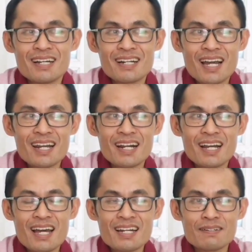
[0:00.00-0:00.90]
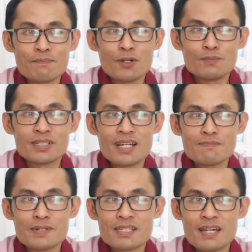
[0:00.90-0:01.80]
rekan-rekan uh, belum jelas
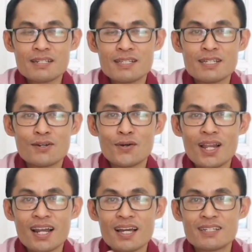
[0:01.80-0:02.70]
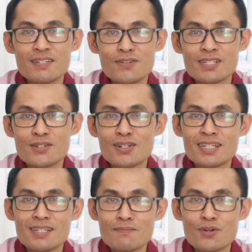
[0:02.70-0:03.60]
bisa diulang lagi video
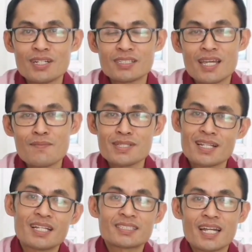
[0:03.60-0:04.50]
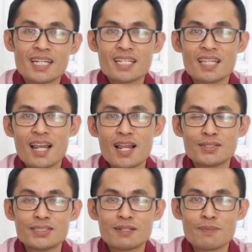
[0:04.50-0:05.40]
ini, mungkin saya menjelaskannya
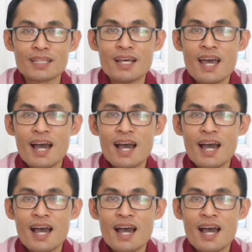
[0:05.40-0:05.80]
terlalu cepat.